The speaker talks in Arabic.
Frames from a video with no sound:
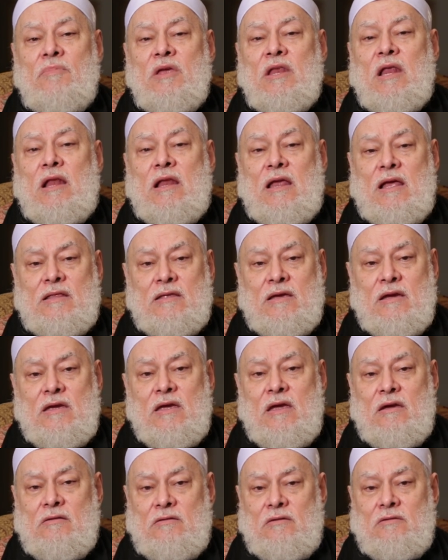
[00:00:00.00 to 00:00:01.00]
من
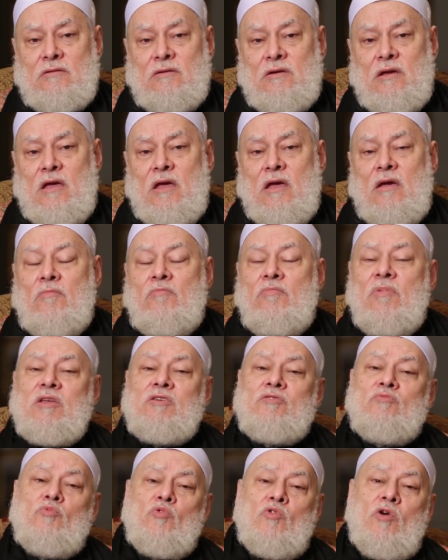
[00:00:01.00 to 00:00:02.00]
الادعيه
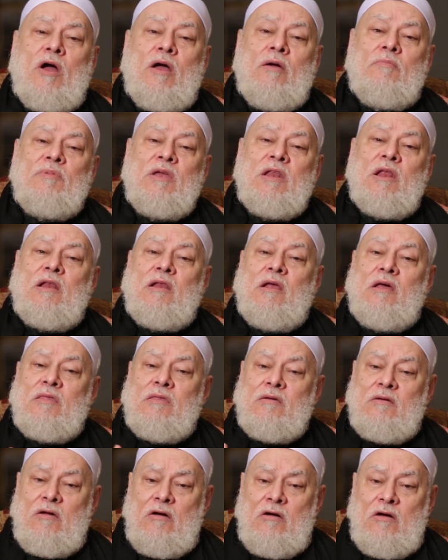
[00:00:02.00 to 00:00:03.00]
مجموعه من
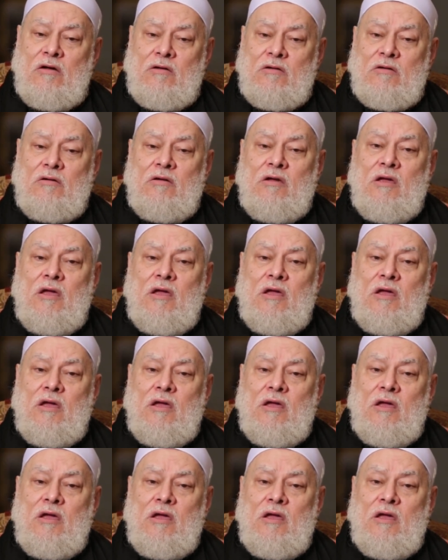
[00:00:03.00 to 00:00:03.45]
الاذكار